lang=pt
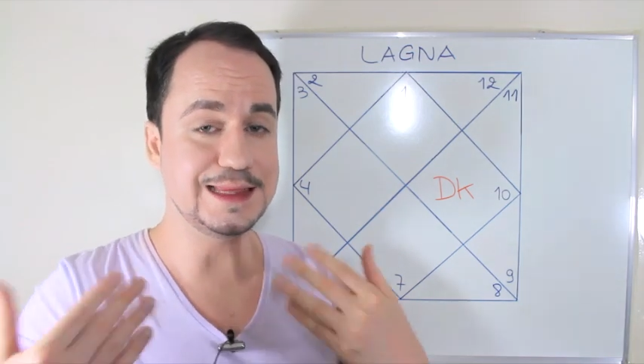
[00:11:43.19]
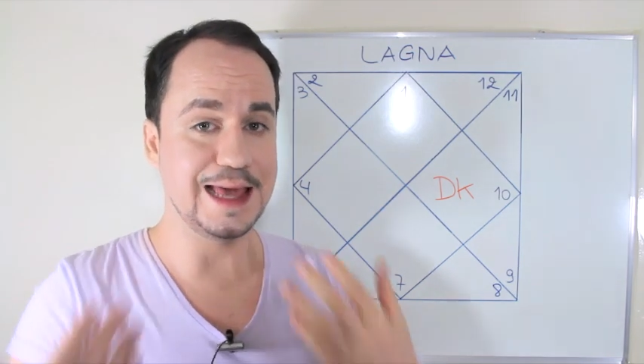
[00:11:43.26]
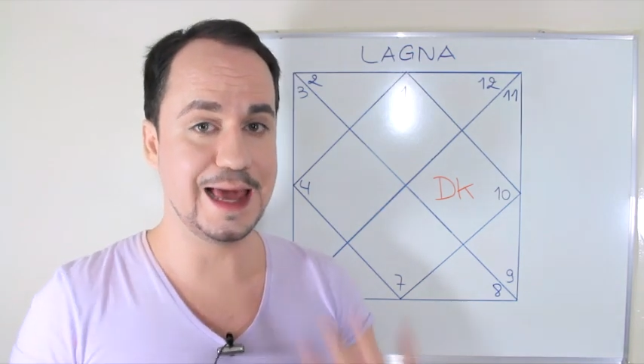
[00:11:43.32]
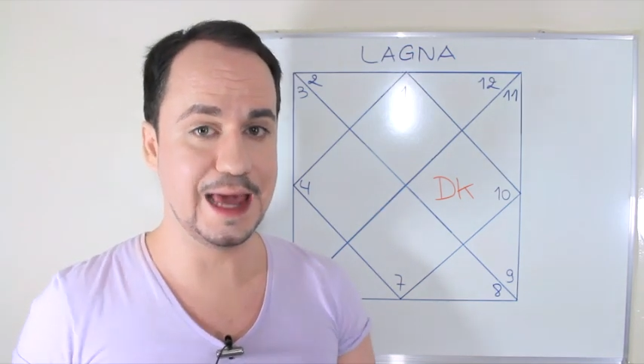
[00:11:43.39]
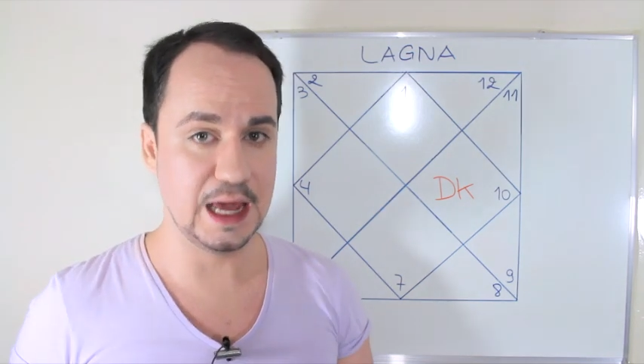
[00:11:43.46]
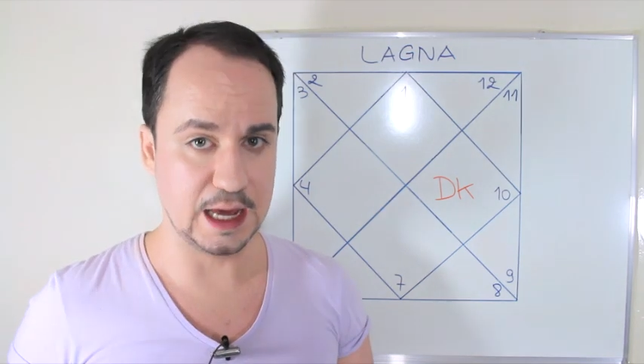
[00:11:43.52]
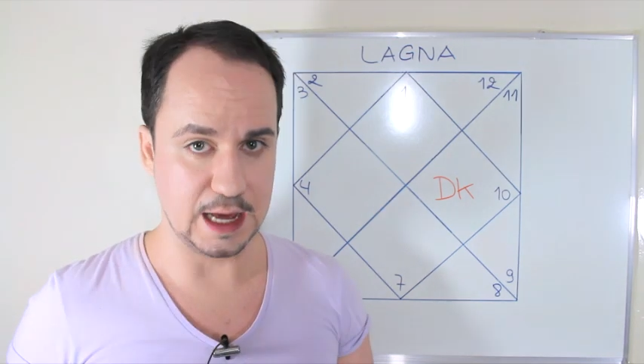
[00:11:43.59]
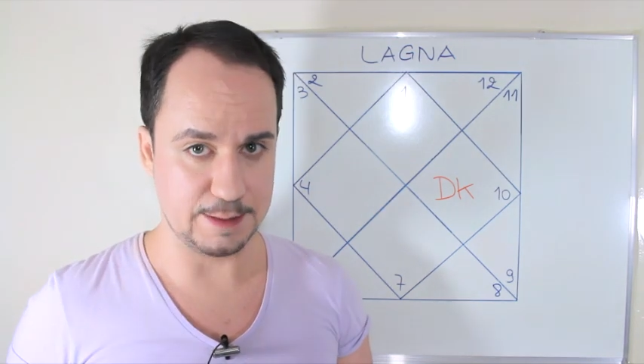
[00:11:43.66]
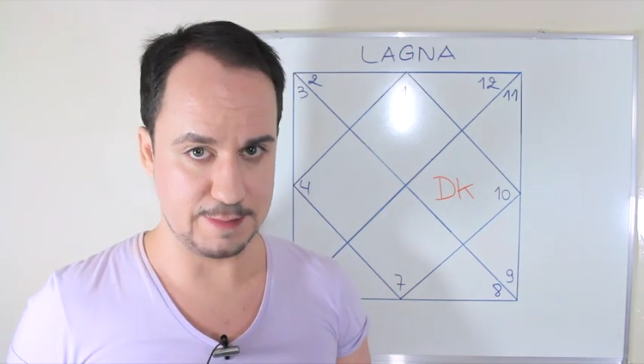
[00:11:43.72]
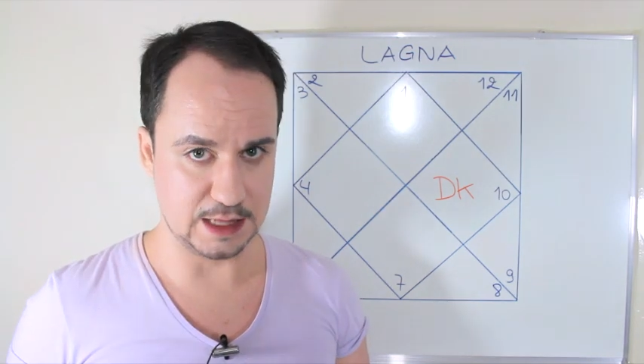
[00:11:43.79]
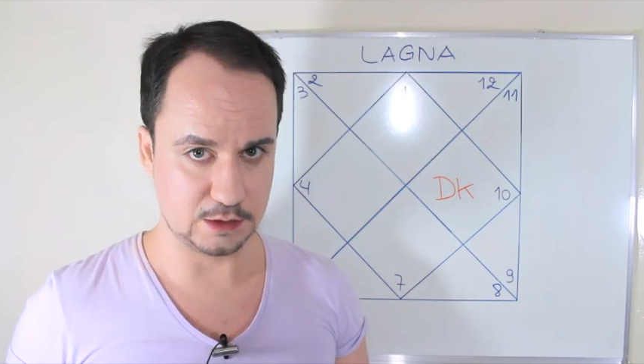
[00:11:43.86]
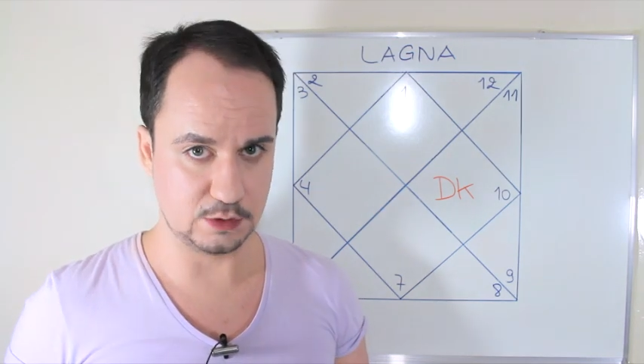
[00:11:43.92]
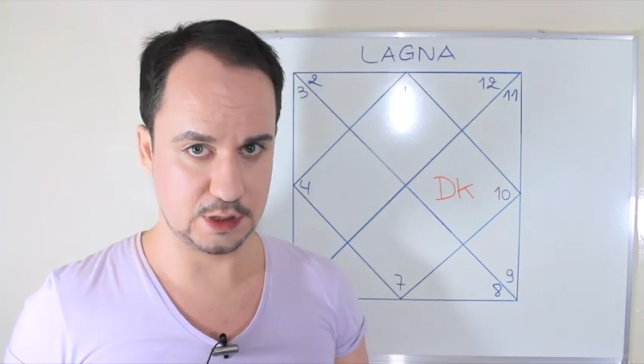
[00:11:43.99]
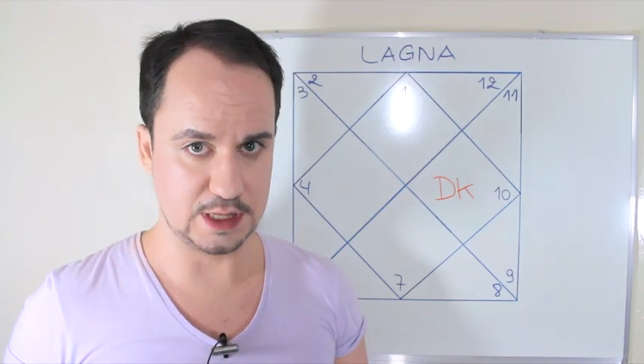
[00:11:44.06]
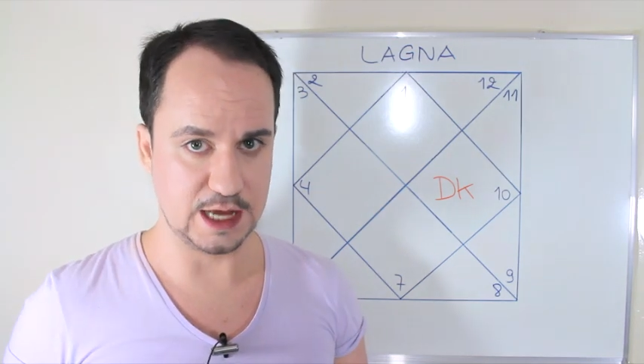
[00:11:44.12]
ter
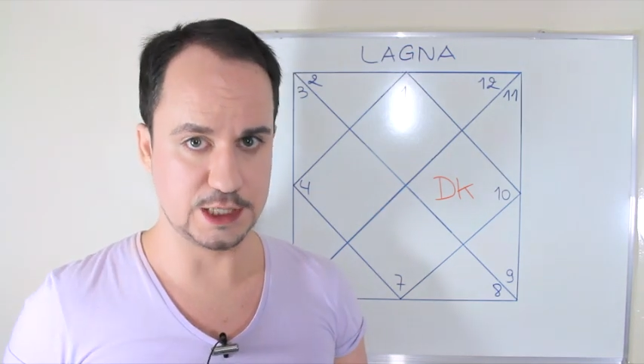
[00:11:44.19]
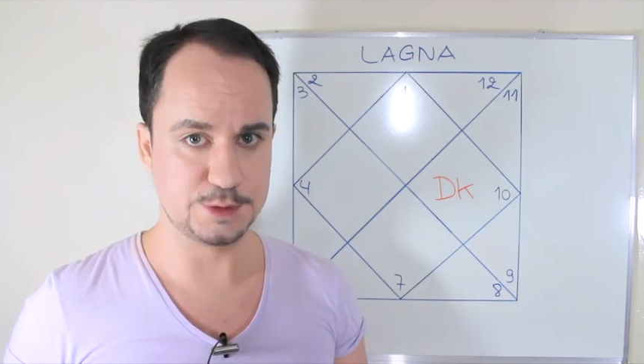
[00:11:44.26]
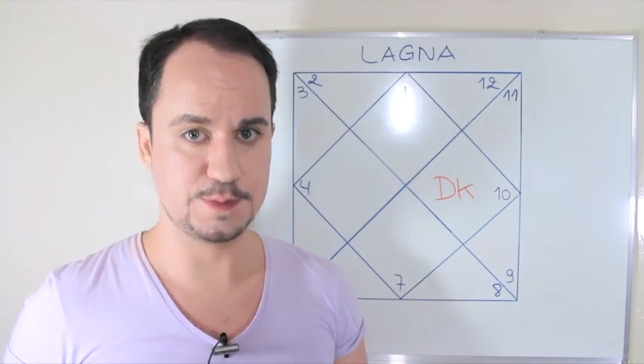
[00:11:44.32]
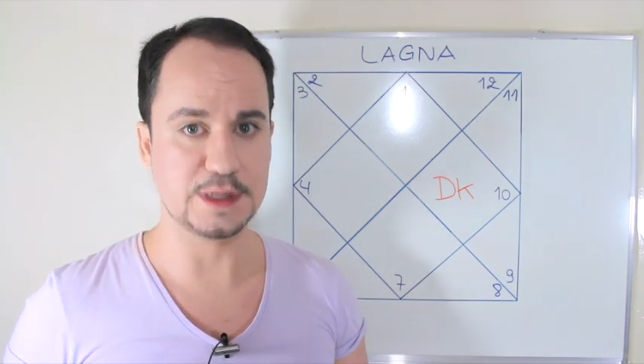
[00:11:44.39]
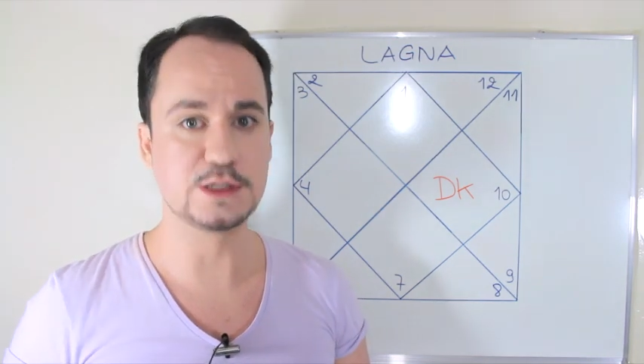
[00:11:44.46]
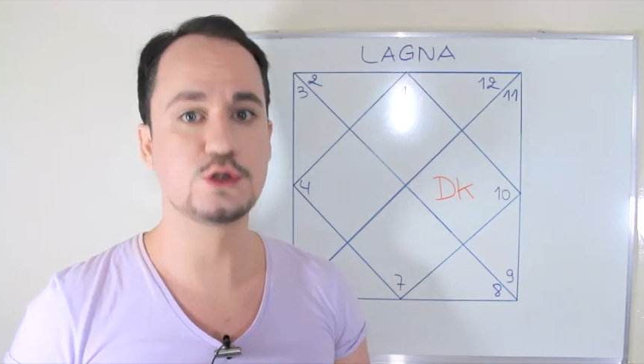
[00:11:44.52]
maturidade para